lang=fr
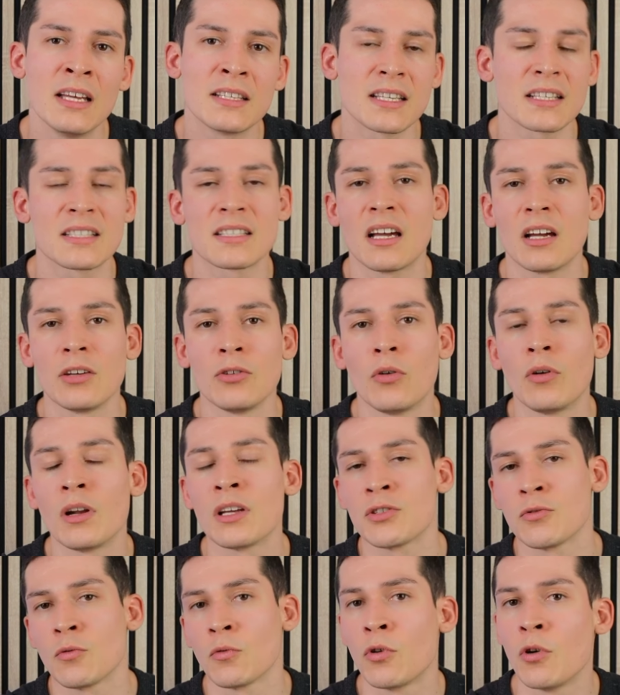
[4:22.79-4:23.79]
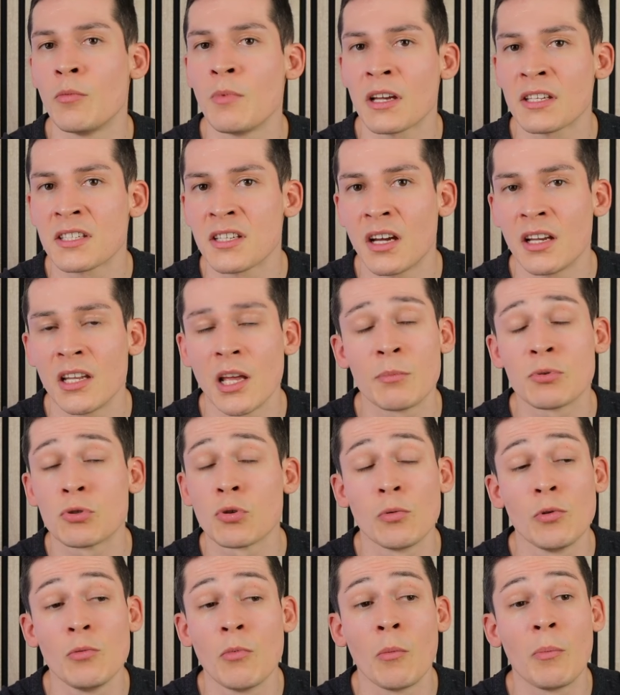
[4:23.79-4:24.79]
Ça sera une relation commerciale et
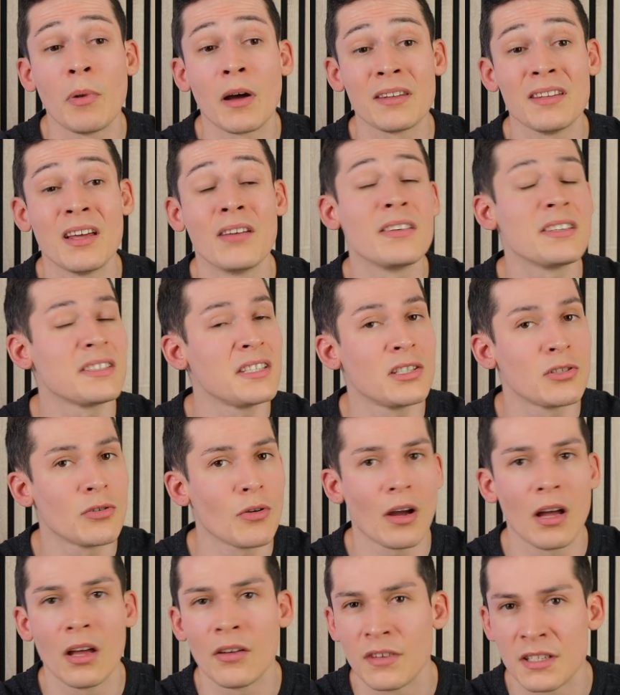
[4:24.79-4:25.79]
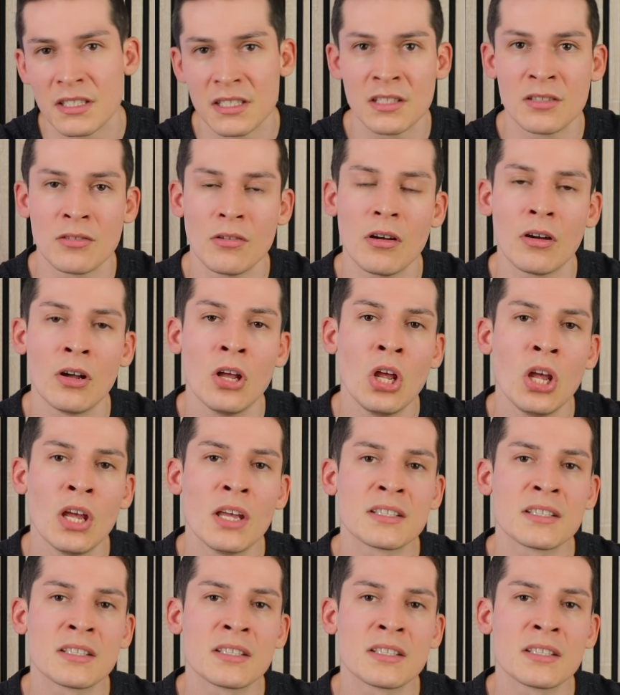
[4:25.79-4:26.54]
absolument pas d'investisseur à investisseur.